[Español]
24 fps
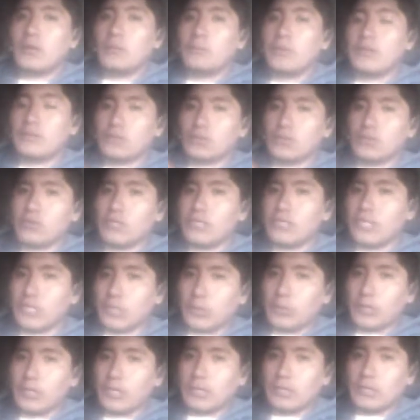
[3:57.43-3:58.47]
personas que te
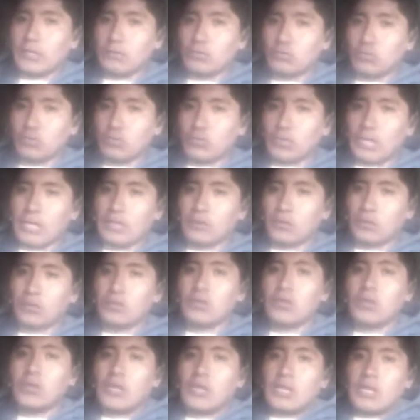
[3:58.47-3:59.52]
van a dar sus
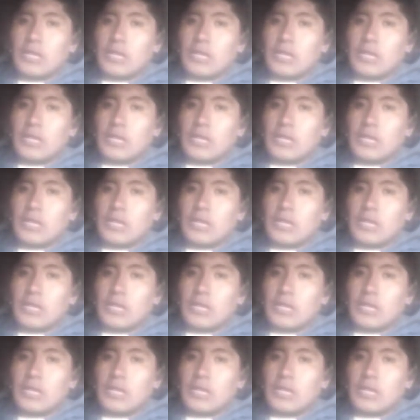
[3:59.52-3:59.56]
datos,